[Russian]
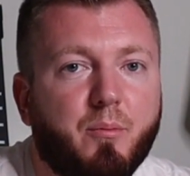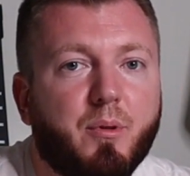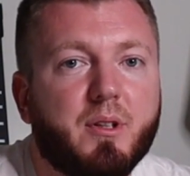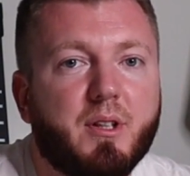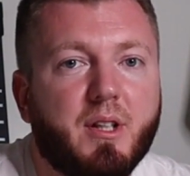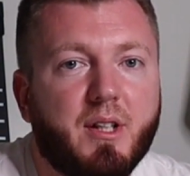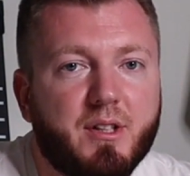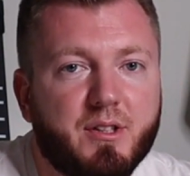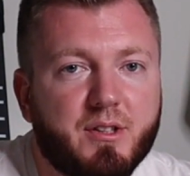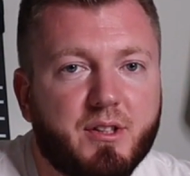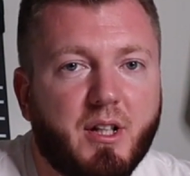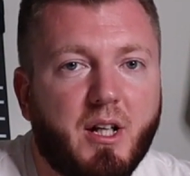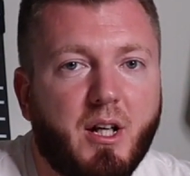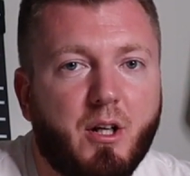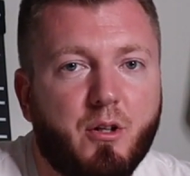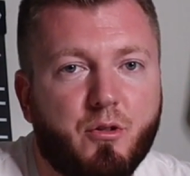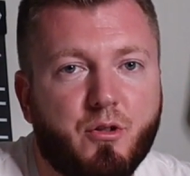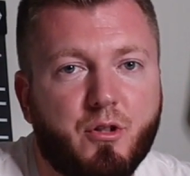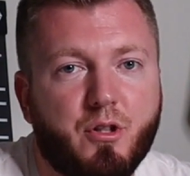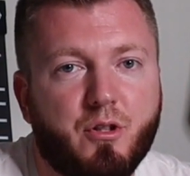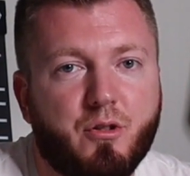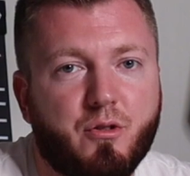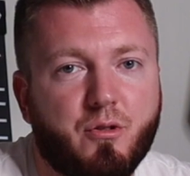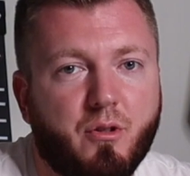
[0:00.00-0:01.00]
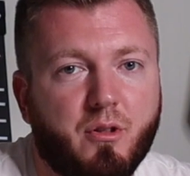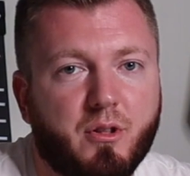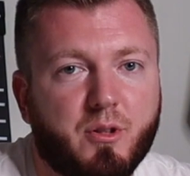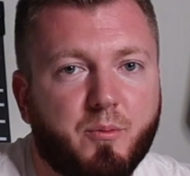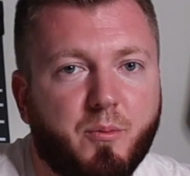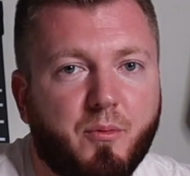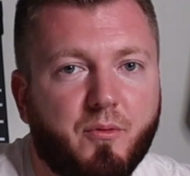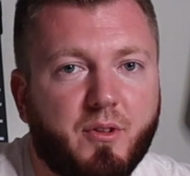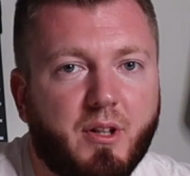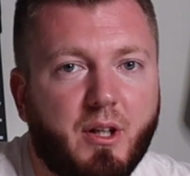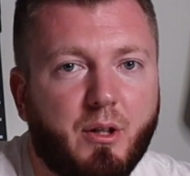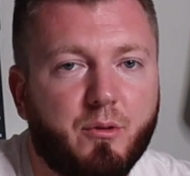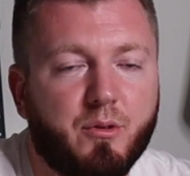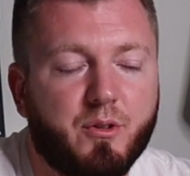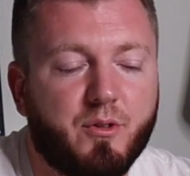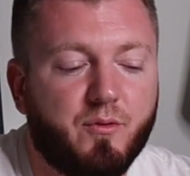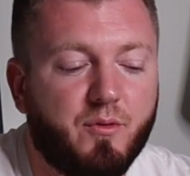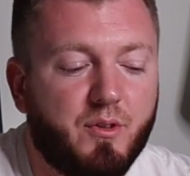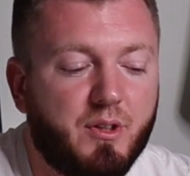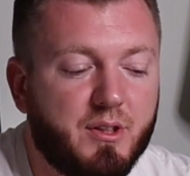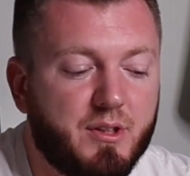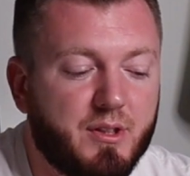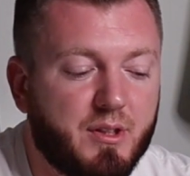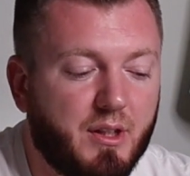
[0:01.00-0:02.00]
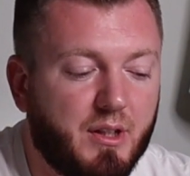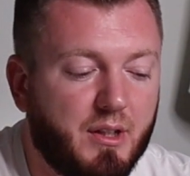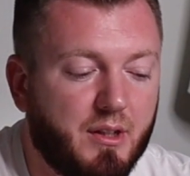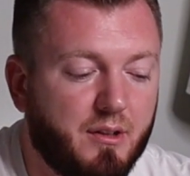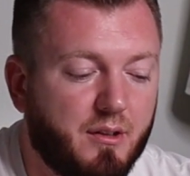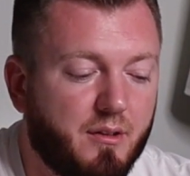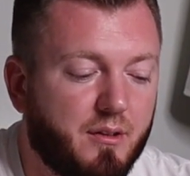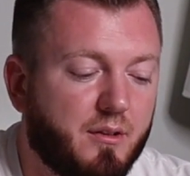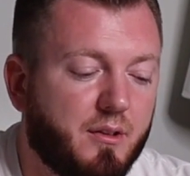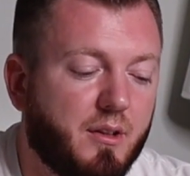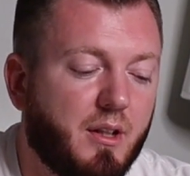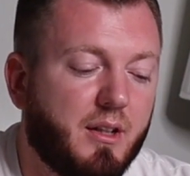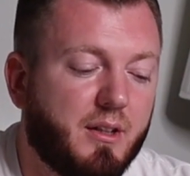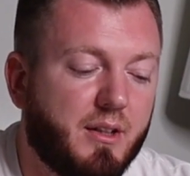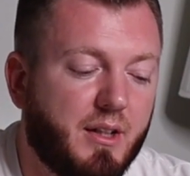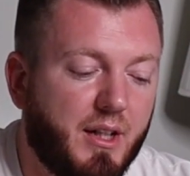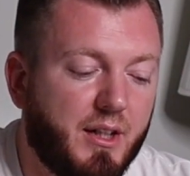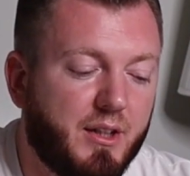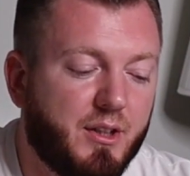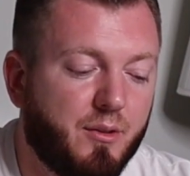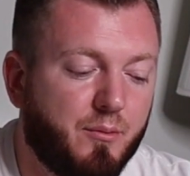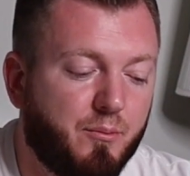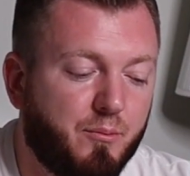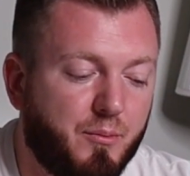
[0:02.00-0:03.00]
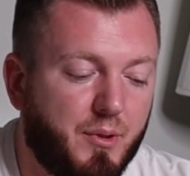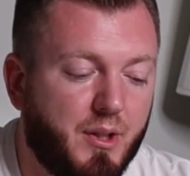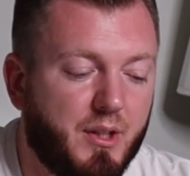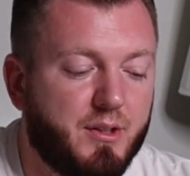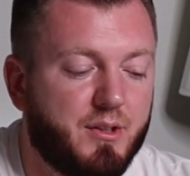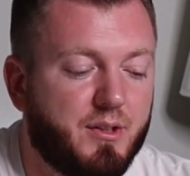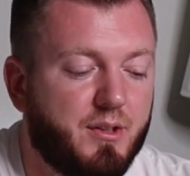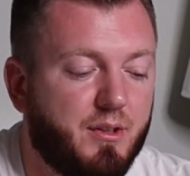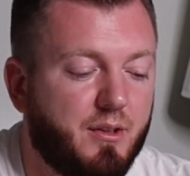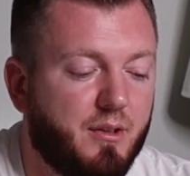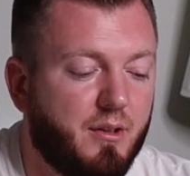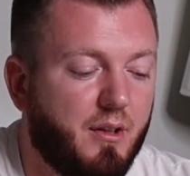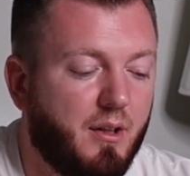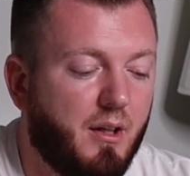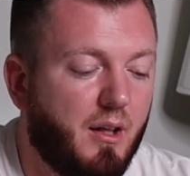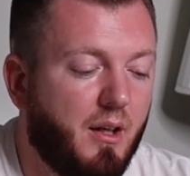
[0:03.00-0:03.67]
Потрясающий, еще раз повторюсь, виски на третьем месте.